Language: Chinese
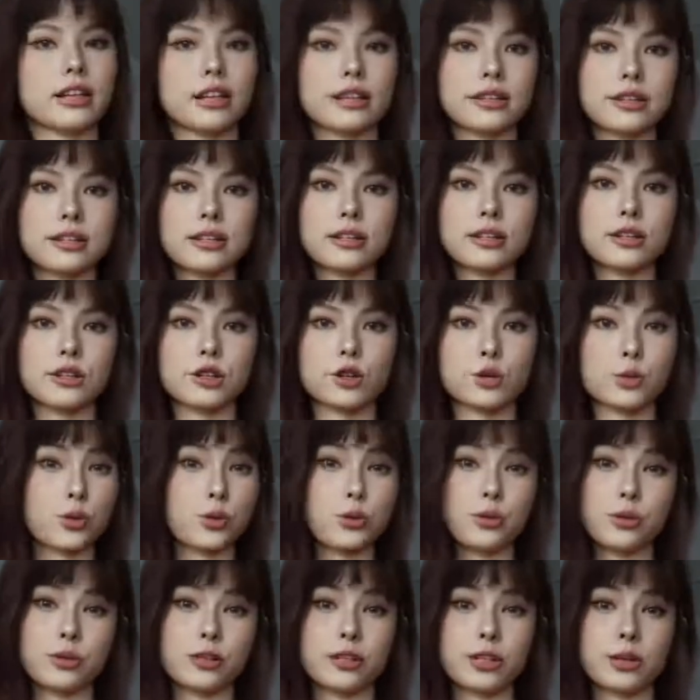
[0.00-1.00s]
颜色也是我
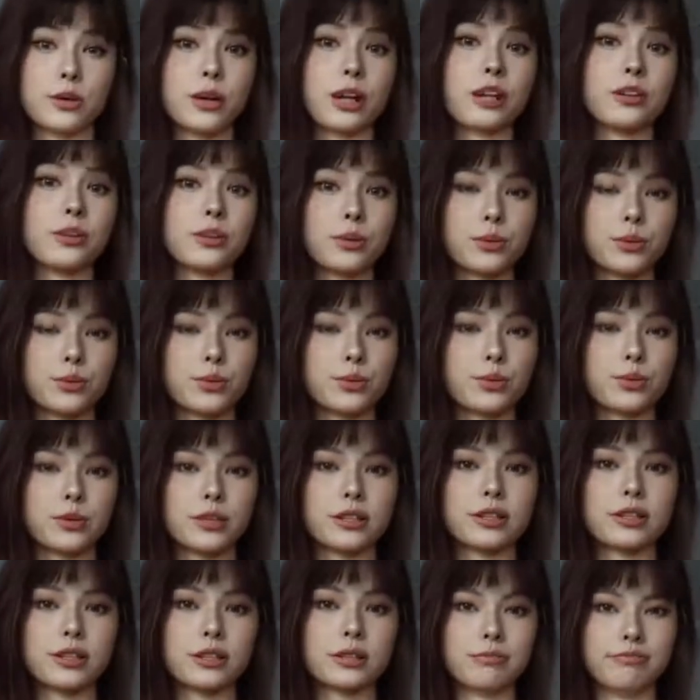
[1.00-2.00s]
巨喜欢这种橘
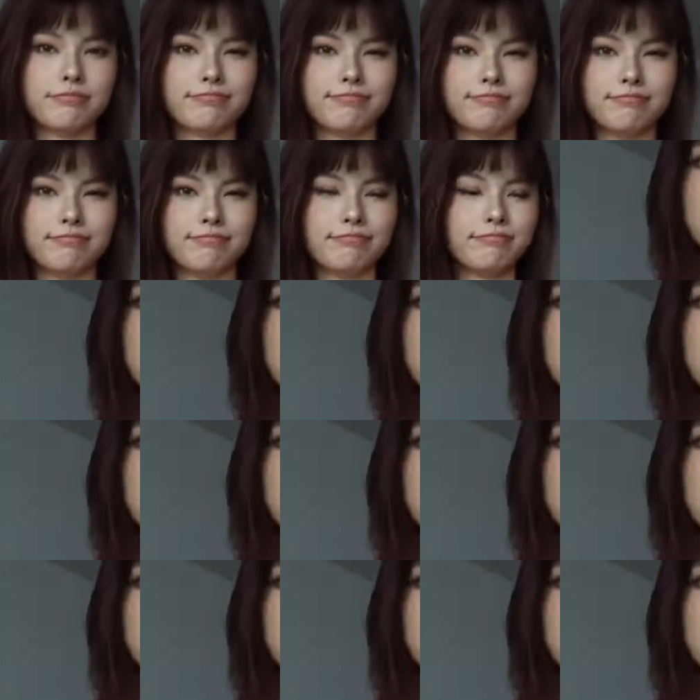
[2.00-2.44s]
色，嗯，